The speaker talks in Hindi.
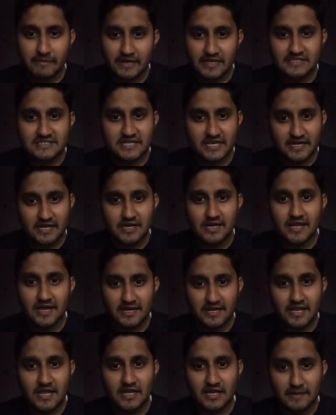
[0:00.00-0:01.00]
मैंने चैनल
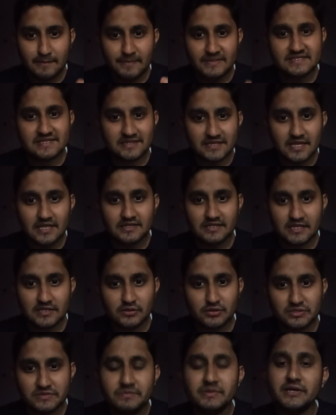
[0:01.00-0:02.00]
डाली है अगर पसंद आता है
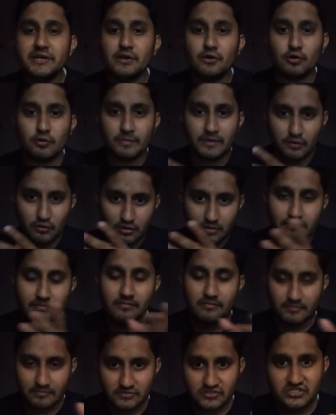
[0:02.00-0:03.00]
तो इस वीडियो को भी और
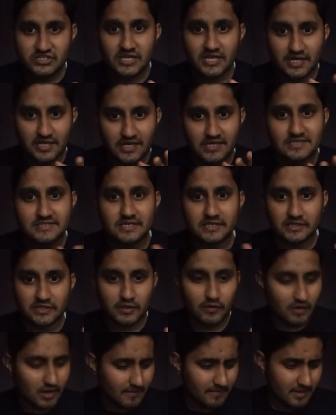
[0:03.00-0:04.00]
शेयर कर
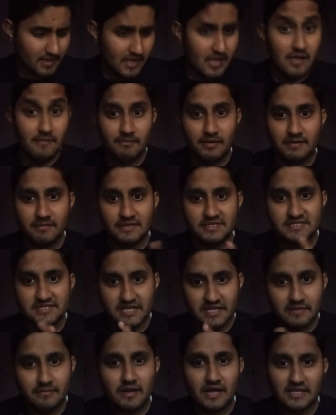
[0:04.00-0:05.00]
सकते हो आप पर मैं
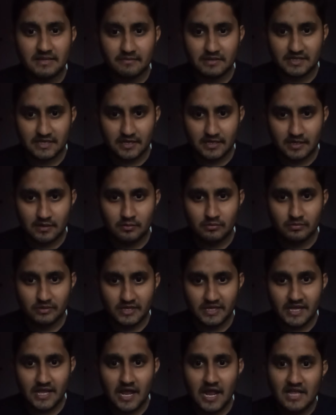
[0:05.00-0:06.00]
सही बात बता रहा हूँ
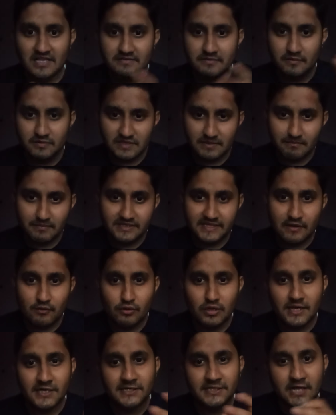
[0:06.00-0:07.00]
ठीक है आज मैं सब
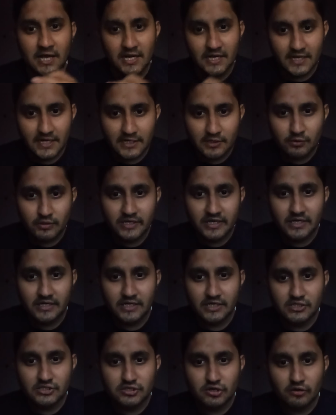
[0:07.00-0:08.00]
बताऊँगा कि टारगेट
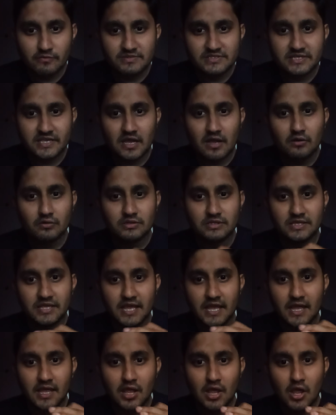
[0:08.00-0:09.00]
ओरिएंटेड जॉब्स क्या होती
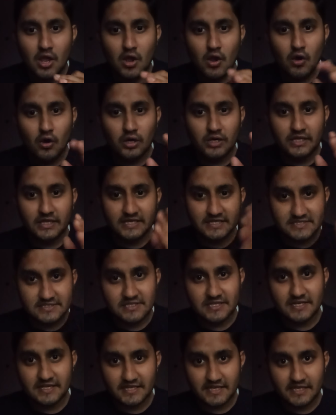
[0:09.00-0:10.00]
हैं और किस
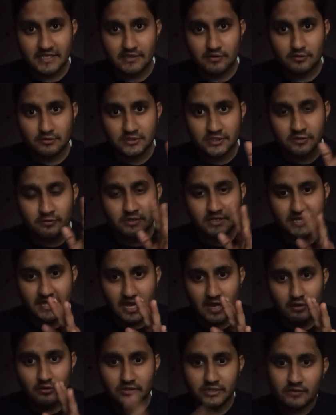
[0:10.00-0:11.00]
तरीके की होती हैं और
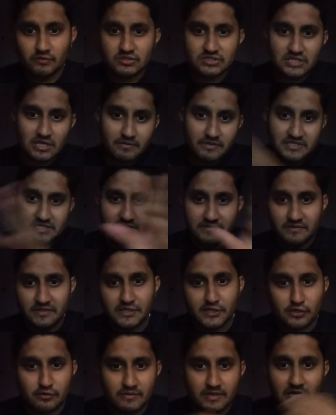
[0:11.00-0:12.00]
क्या होती हैं और सब इसी
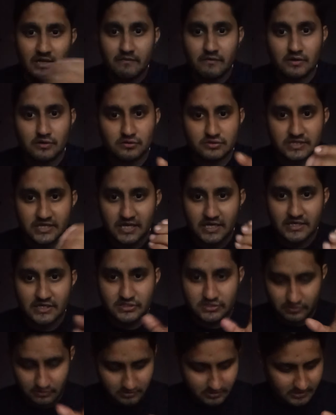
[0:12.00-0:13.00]
वीडियो में कवर हो जाएगा
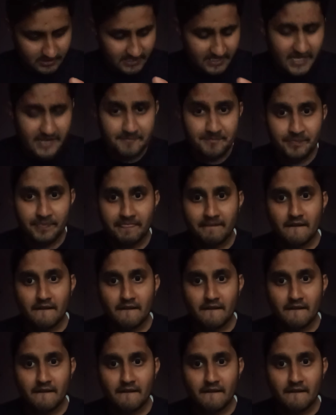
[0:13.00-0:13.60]
निचोड़ ठीक है